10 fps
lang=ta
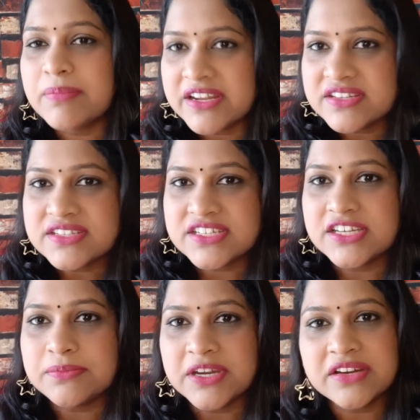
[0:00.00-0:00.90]
பண்ணுற
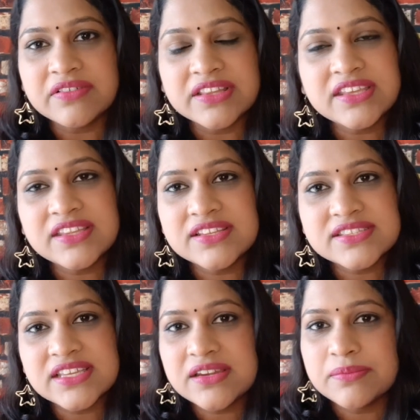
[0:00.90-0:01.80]
ட்ரீட்மெண்ட்க்கு வந்து இந்த
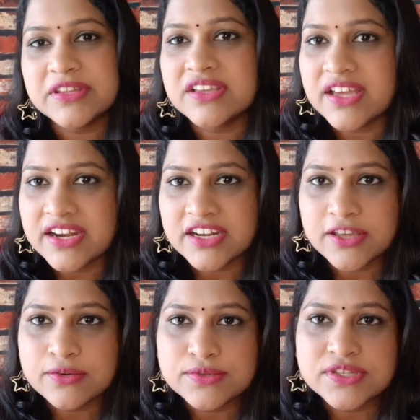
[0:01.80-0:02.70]
சீரம் வந்து
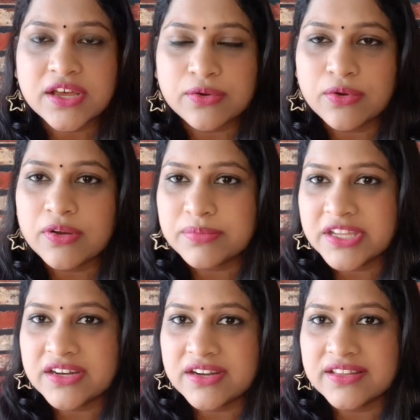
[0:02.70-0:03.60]
கரெக்டாக யூஸ் ஆகும்
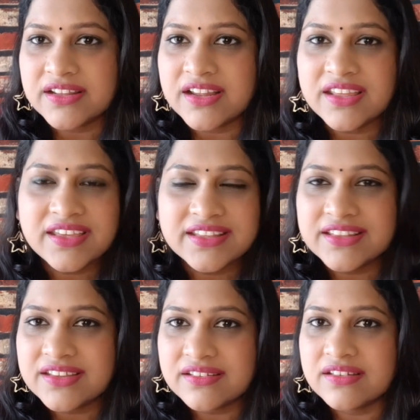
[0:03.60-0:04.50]
அப்படின்றதுனால
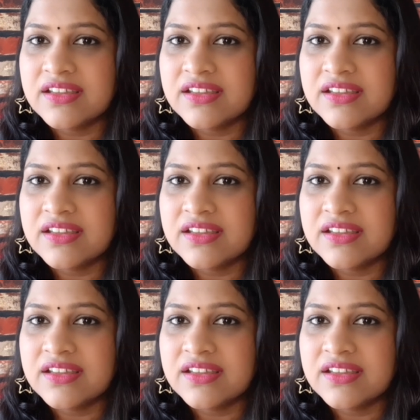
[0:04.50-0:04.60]
இந்த